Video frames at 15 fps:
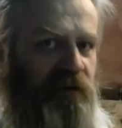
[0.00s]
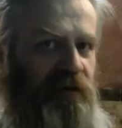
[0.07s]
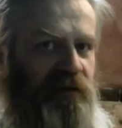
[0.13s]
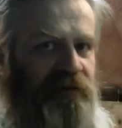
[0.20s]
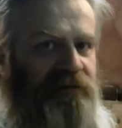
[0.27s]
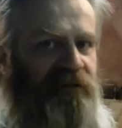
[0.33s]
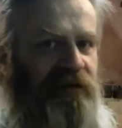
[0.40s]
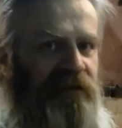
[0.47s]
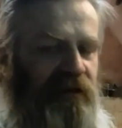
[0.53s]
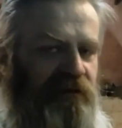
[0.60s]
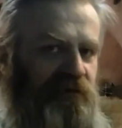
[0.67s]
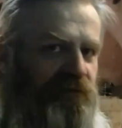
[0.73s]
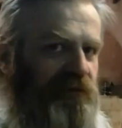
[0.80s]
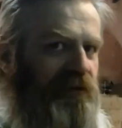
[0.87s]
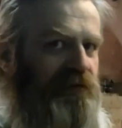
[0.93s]

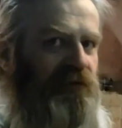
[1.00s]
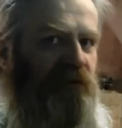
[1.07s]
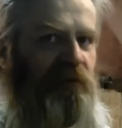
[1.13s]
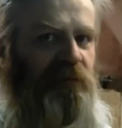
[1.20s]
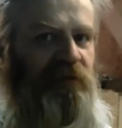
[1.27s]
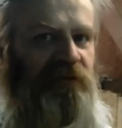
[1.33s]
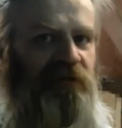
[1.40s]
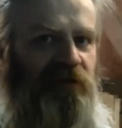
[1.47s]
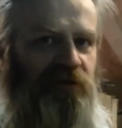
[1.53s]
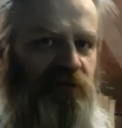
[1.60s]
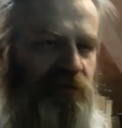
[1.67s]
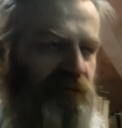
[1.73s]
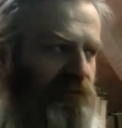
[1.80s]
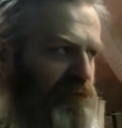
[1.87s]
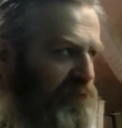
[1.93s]
разгоняется уже настолько быстро,
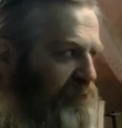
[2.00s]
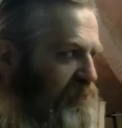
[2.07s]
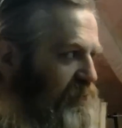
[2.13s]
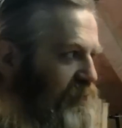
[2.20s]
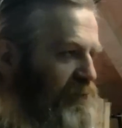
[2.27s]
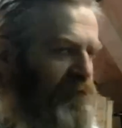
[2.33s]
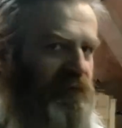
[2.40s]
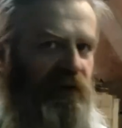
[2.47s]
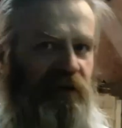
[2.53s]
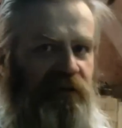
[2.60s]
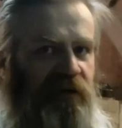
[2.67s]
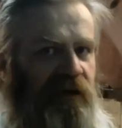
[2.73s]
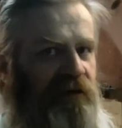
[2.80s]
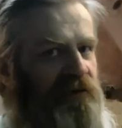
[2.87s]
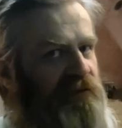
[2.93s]
что
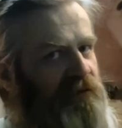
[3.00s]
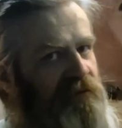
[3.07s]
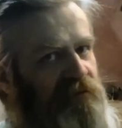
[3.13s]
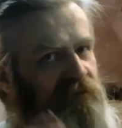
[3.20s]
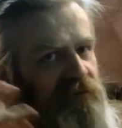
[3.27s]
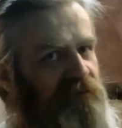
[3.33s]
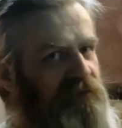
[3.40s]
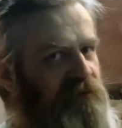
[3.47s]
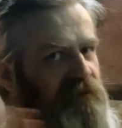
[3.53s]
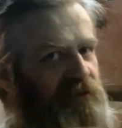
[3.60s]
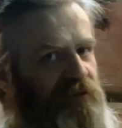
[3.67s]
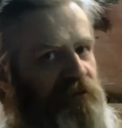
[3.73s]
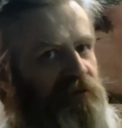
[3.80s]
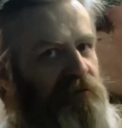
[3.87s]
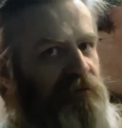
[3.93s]
вылетает и
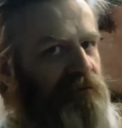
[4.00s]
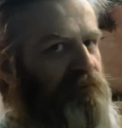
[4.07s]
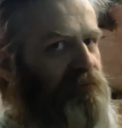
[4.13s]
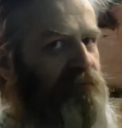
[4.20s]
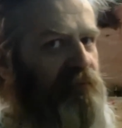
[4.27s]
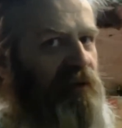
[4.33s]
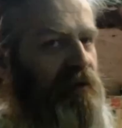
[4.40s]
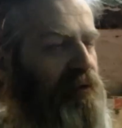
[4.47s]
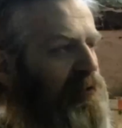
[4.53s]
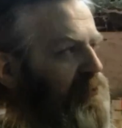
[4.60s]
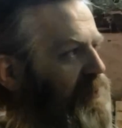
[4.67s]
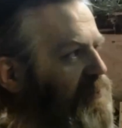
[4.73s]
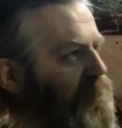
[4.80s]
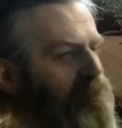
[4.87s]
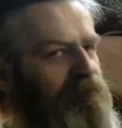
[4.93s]
летит, и
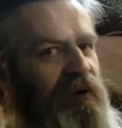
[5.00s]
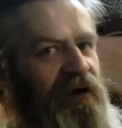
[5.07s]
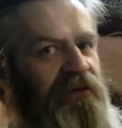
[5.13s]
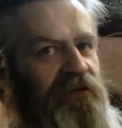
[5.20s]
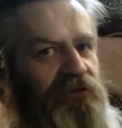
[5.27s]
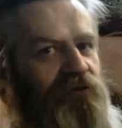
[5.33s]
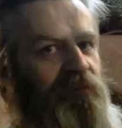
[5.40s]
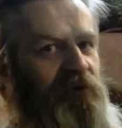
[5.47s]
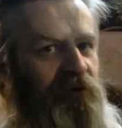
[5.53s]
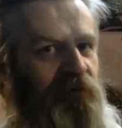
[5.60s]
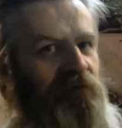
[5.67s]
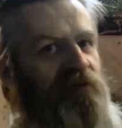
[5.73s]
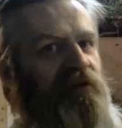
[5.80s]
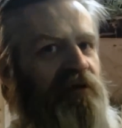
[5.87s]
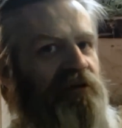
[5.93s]
как бахнет, что потом
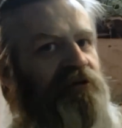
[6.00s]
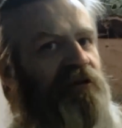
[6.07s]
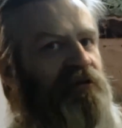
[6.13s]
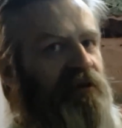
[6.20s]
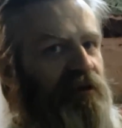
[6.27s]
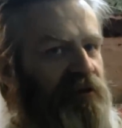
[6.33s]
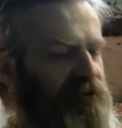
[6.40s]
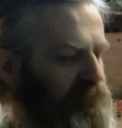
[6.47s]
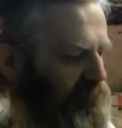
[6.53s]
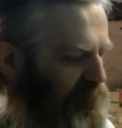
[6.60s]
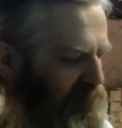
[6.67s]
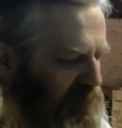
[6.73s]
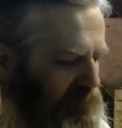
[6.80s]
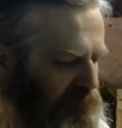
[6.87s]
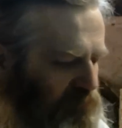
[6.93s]
его не расшатаешь. Вот
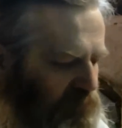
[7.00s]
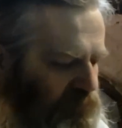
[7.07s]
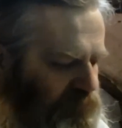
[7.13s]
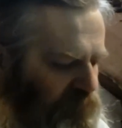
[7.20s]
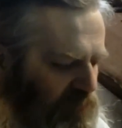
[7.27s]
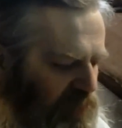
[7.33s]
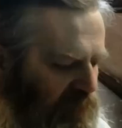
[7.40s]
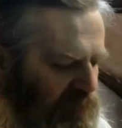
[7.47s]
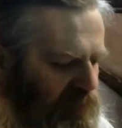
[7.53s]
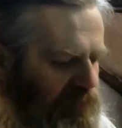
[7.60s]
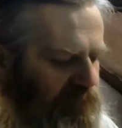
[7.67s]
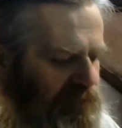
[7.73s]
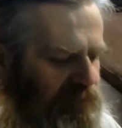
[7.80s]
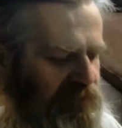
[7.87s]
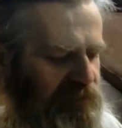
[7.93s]
так.
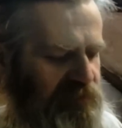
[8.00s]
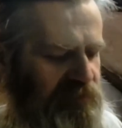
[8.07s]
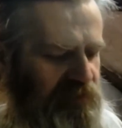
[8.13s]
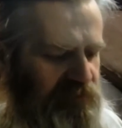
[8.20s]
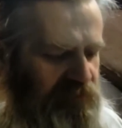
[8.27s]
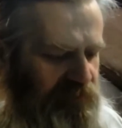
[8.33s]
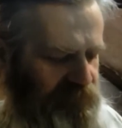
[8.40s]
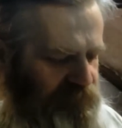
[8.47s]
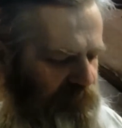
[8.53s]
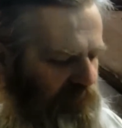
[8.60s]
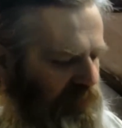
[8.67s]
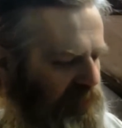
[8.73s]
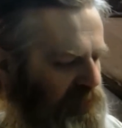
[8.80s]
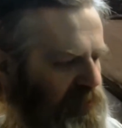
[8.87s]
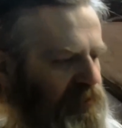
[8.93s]
Это, естественно,
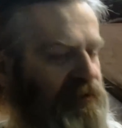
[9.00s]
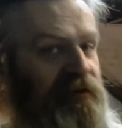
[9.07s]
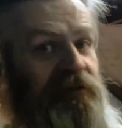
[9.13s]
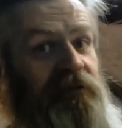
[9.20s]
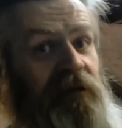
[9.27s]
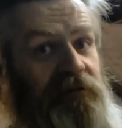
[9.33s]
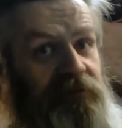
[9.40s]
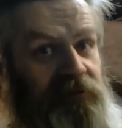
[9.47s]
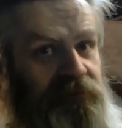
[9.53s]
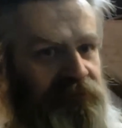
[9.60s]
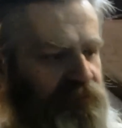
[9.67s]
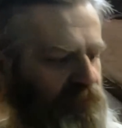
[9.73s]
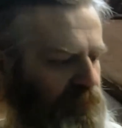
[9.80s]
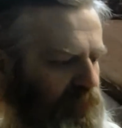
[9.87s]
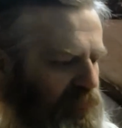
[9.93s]
техника сканф.
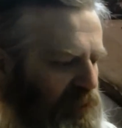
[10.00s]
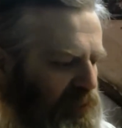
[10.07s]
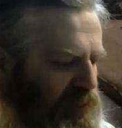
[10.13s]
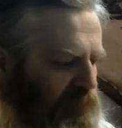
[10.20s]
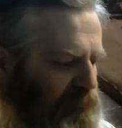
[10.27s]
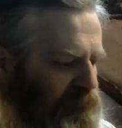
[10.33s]
Да.